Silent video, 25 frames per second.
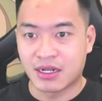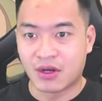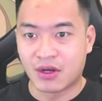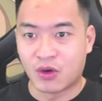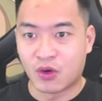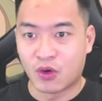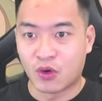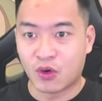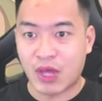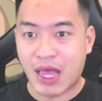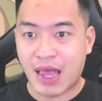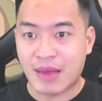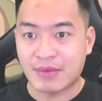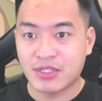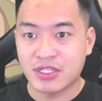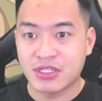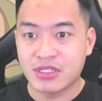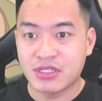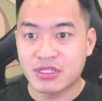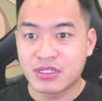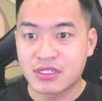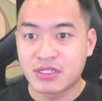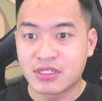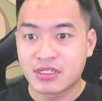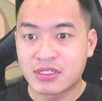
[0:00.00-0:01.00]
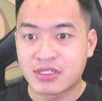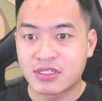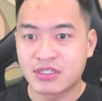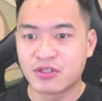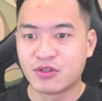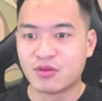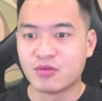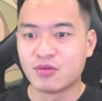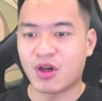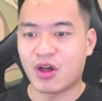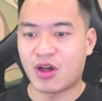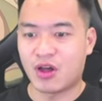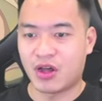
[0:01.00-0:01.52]
Holo cam chứ.
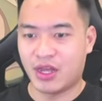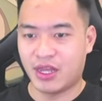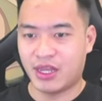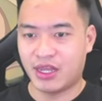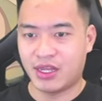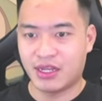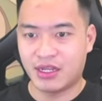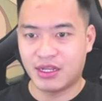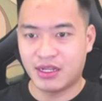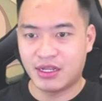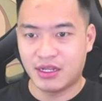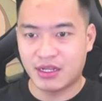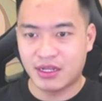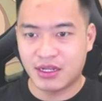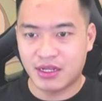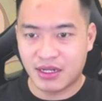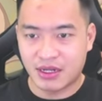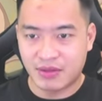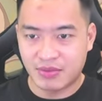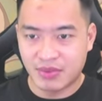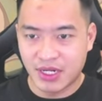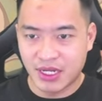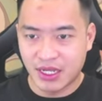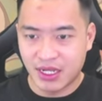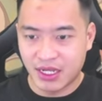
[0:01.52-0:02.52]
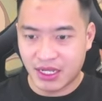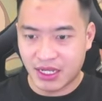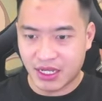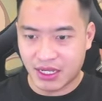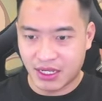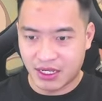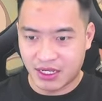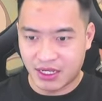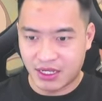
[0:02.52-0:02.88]
Đúng rồi. Hợp lý.